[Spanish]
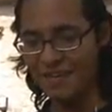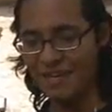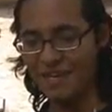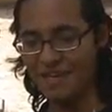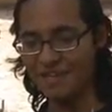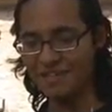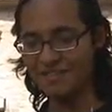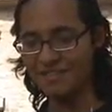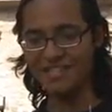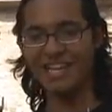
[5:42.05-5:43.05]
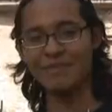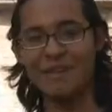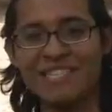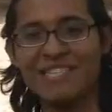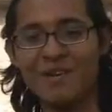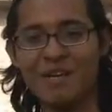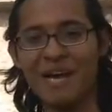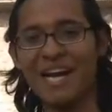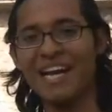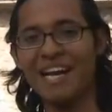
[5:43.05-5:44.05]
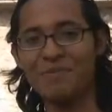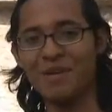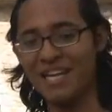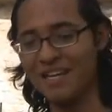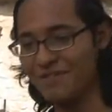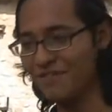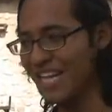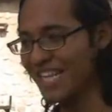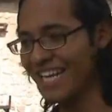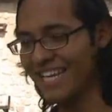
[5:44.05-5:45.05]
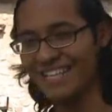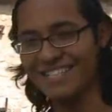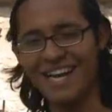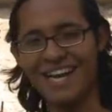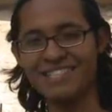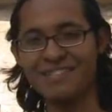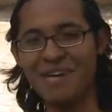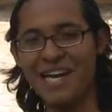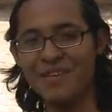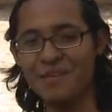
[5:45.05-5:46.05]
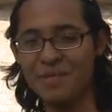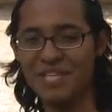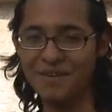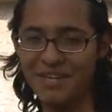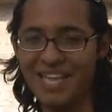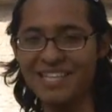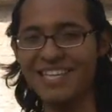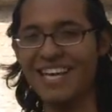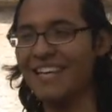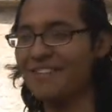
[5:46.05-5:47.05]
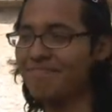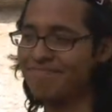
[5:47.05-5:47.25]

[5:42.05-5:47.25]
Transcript: eh, siente las bases de lo que va a querer porque no falta quien sale lastimado y pues la verdad es que